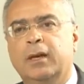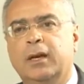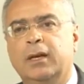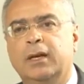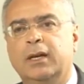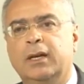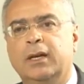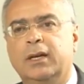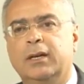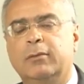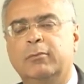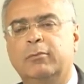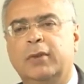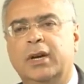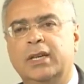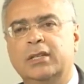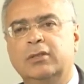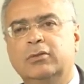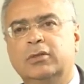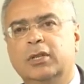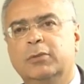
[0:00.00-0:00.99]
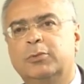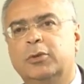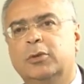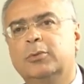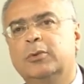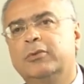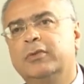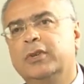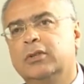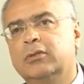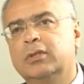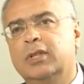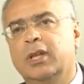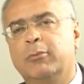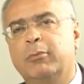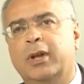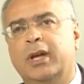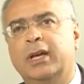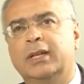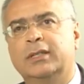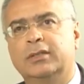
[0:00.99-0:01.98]
Uh, mais do que promover o
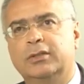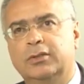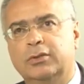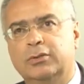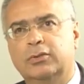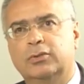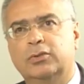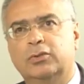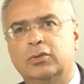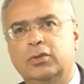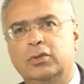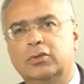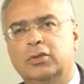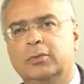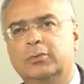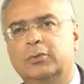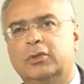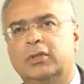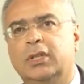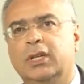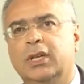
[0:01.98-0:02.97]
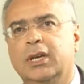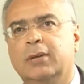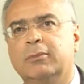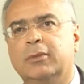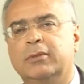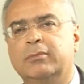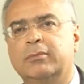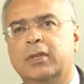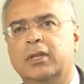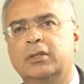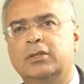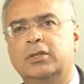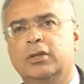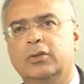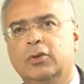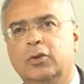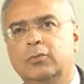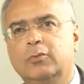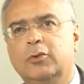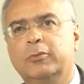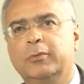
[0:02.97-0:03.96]
debate e discussões sobre o tema,
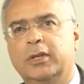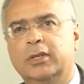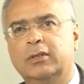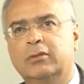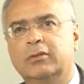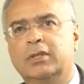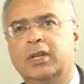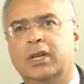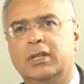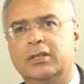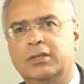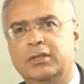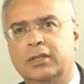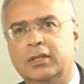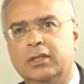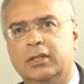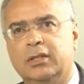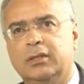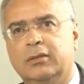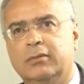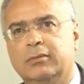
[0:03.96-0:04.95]
chegou o momento de agir.